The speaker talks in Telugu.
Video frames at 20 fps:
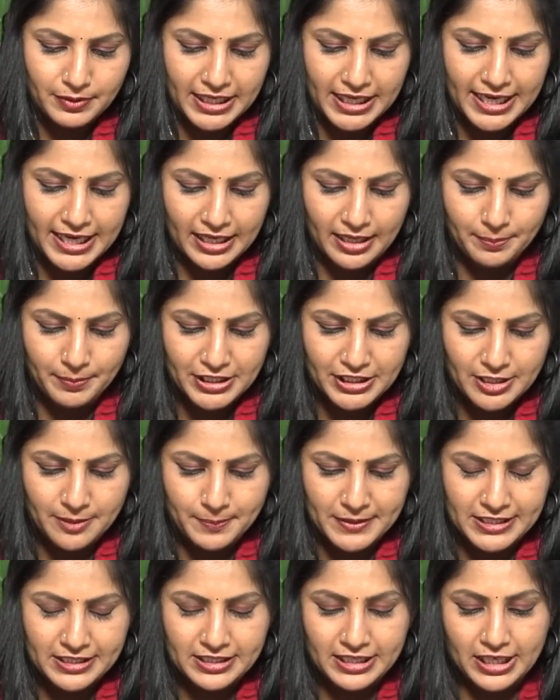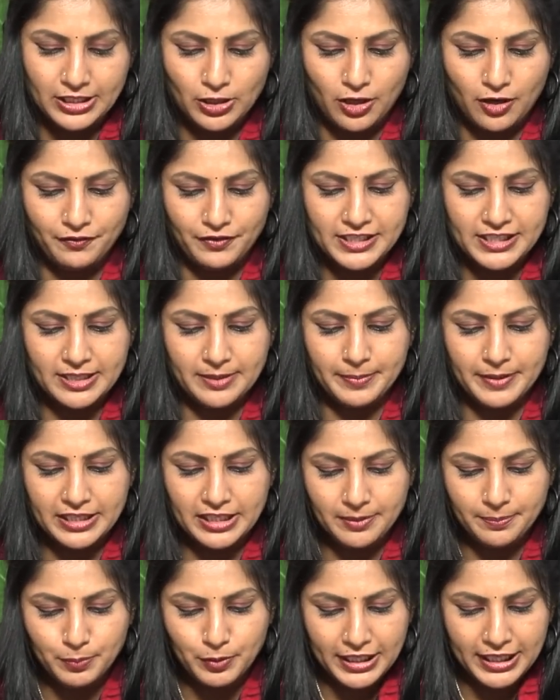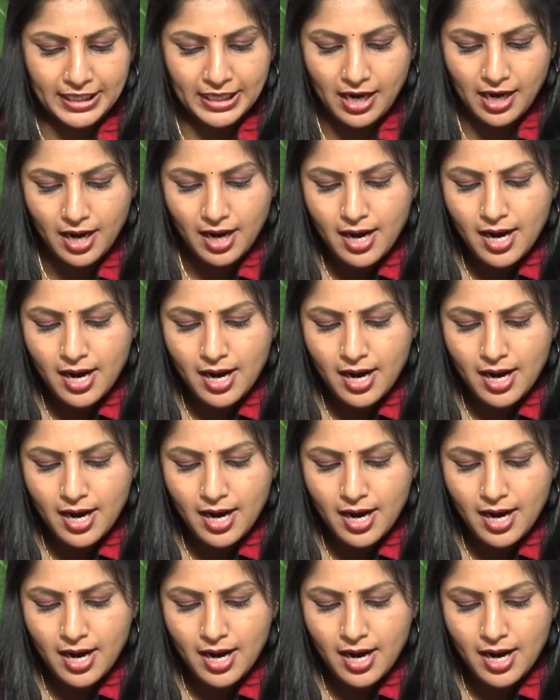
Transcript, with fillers: కేరళ బీజేపీ స్టేట్ ఆఫీస్కి బెదిరింపు లేక